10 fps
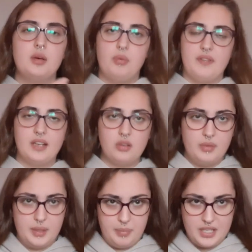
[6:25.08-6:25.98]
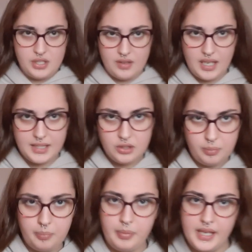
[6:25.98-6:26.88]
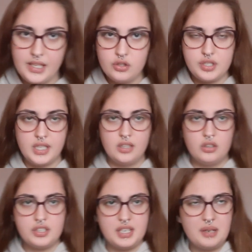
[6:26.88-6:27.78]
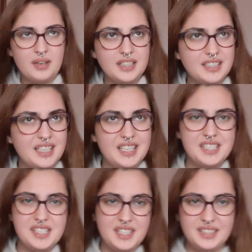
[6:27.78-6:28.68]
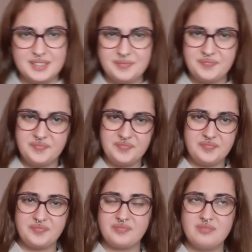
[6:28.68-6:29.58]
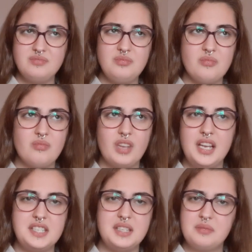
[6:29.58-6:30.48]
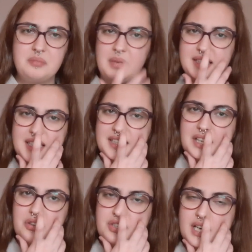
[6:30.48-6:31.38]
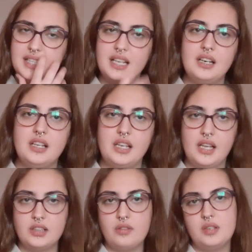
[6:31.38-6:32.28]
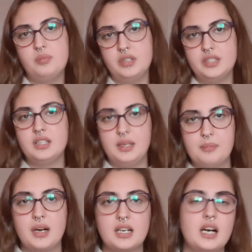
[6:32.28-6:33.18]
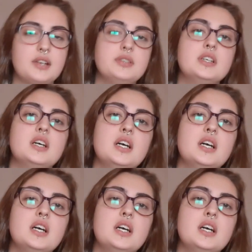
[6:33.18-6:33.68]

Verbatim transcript: pueden comer pienso de gato pero sin conservantes y sin y sin bastantes cosas y tal y entonces pues es más caro